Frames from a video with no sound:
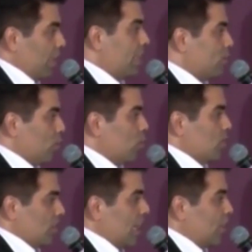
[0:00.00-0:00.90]
హిందీ
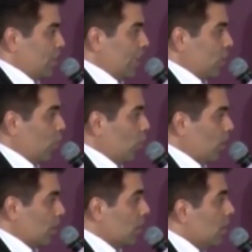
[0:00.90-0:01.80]
సినిమాలు నిర్మించాలనే
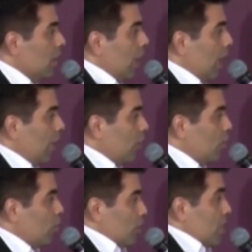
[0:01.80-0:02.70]
నిర్ణయానికి వచ్చినట్టు
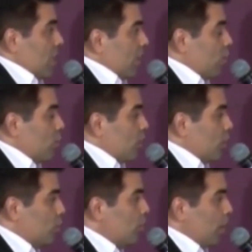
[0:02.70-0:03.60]
సమాచారం
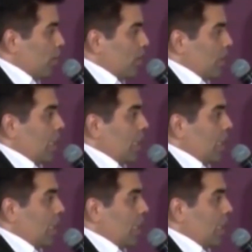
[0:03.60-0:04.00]
అందులో భాగంగా